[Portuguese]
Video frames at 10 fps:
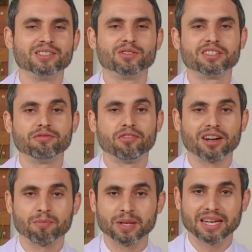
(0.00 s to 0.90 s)
Se você
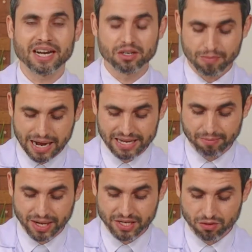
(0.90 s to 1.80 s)
for aplicar numa área
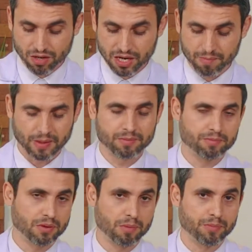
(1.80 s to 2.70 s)
maior para
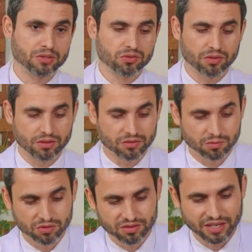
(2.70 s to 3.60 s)
uma pessoa, nós
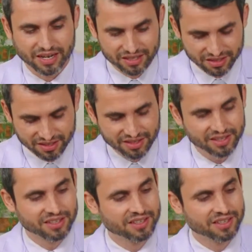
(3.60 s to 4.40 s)
vamos usar aqui,